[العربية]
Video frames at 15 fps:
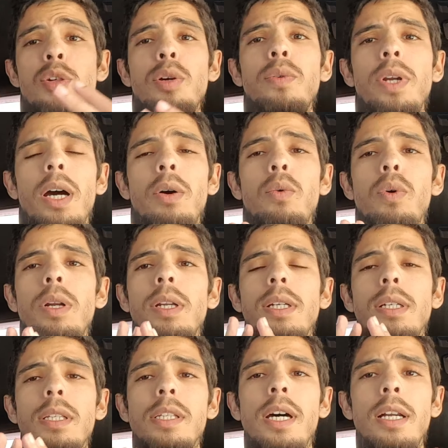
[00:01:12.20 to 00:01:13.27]
اجيو الاول
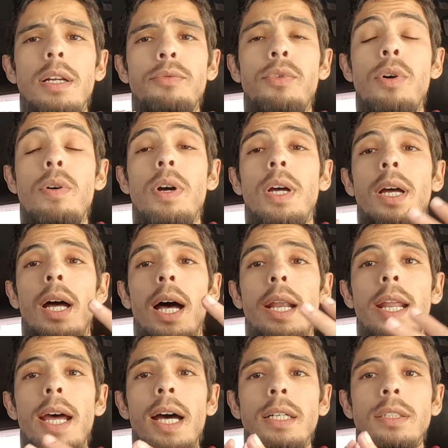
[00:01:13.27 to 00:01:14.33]
نتعرفوا
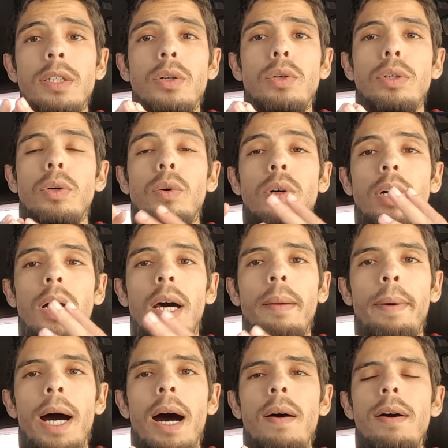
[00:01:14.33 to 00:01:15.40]
على هذا الرونو
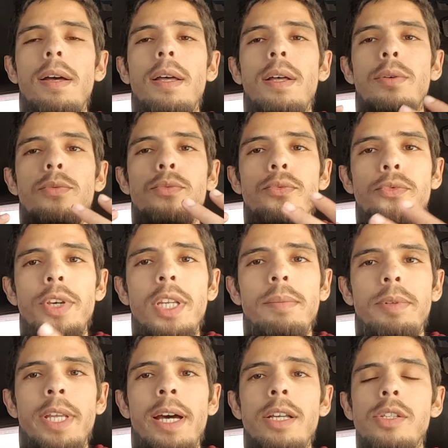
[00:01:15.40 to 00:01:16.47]
أربعة فين
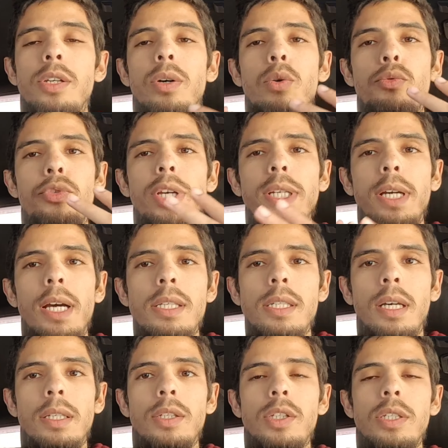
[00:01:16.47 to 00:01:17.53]
بدات وفين
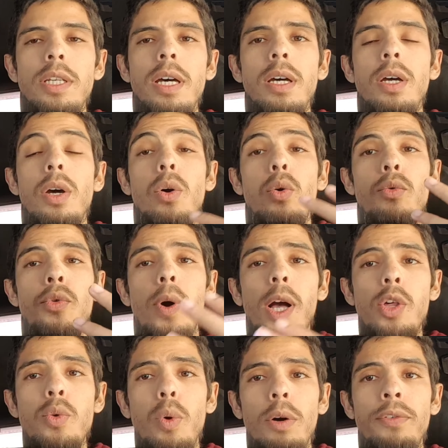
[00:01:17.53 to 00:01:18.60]
كانت كتصنع
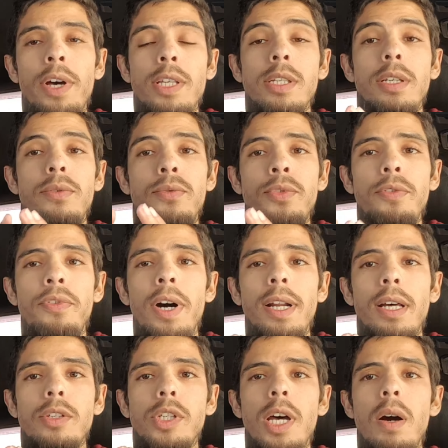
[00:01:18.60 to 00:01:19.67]
وفوقاش وقفات في
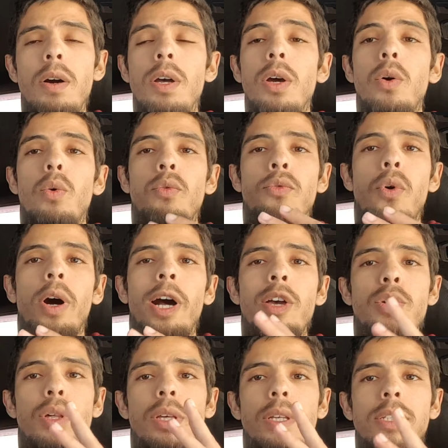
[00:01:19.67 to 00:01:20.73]
فرنسا
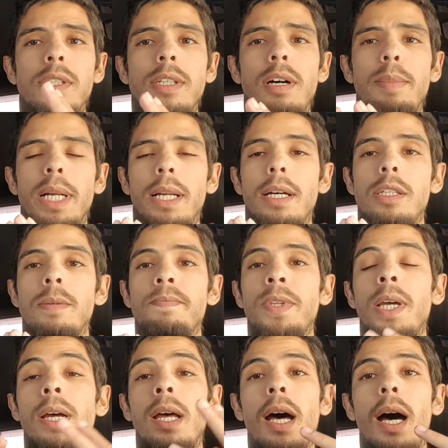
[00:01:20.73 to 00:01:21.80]
وفوقاش استمرت
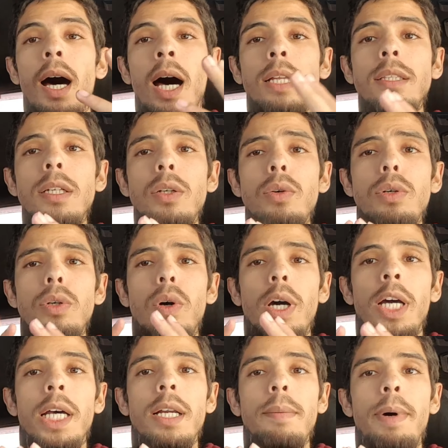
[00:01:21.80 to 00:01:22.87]
هذا الرونو
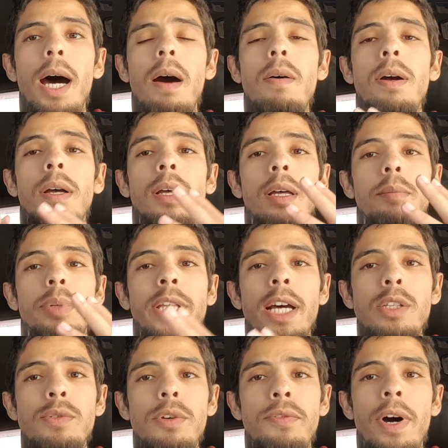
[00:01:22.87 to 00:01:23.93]
ار 4
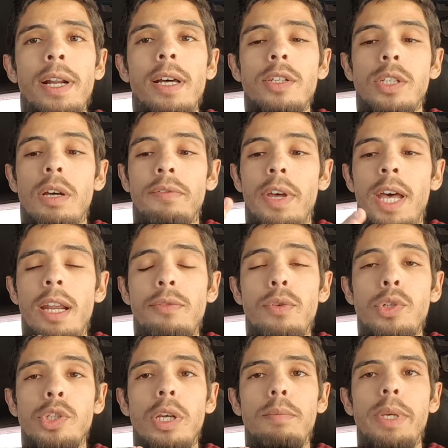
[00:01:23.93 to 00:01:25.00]
بدات في فرنسا في
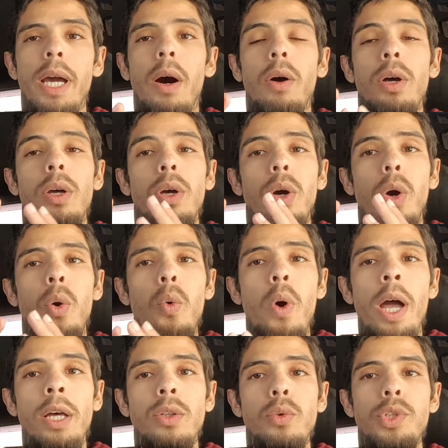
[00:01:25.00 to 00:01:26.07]

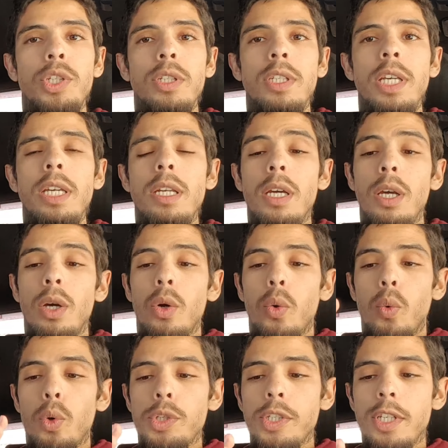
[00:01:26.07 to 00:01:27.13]
1961
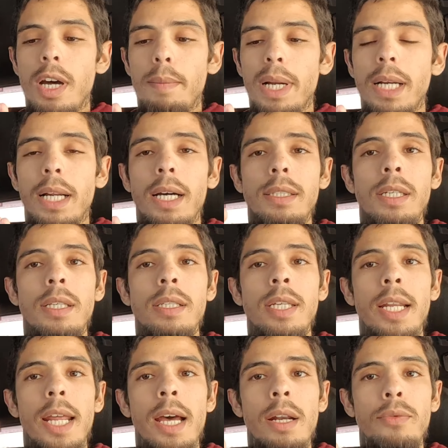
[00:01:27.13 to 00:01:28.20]
واستمرت
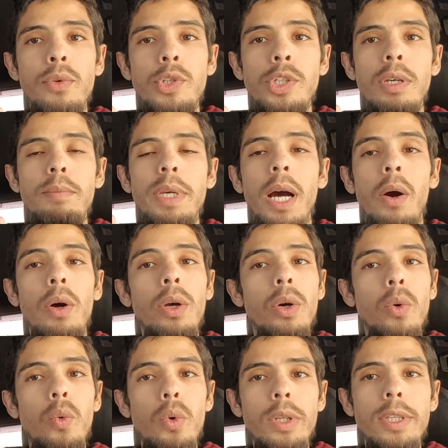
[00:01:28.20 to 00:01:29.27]
حتى
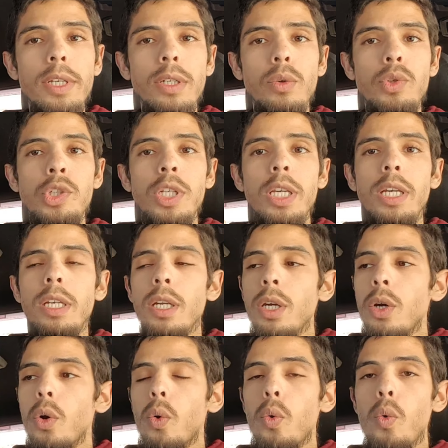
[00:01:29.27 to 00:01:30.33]
1992
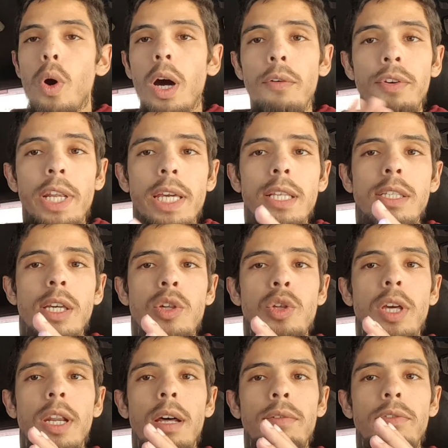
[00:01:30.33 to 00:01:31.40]
ووقف الانتاج
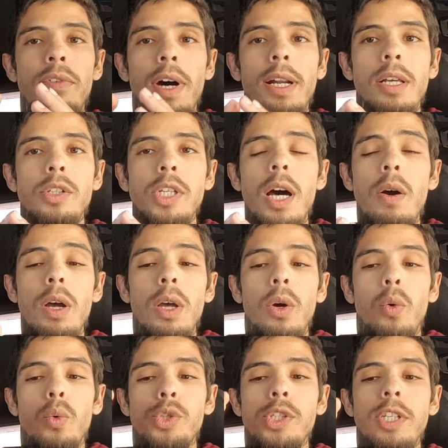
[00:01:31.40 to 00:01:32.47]
ديالها في فرنسا
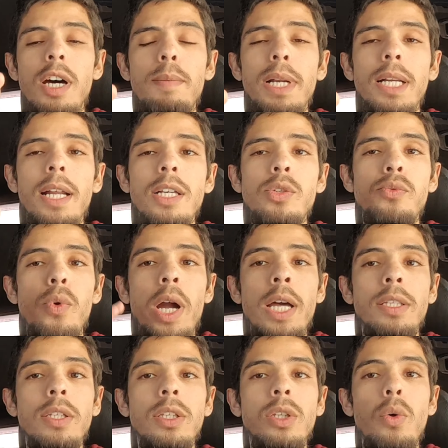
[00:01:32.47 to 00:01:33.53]
واستمرت في
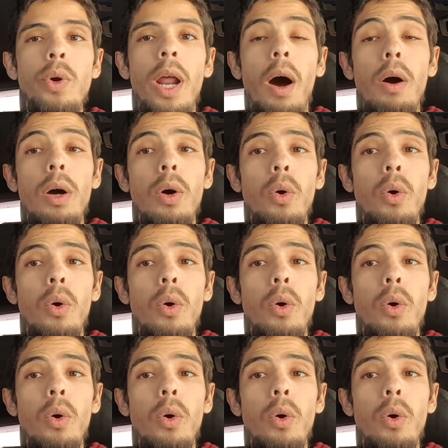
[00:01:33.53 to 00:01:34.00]
واحد الدوله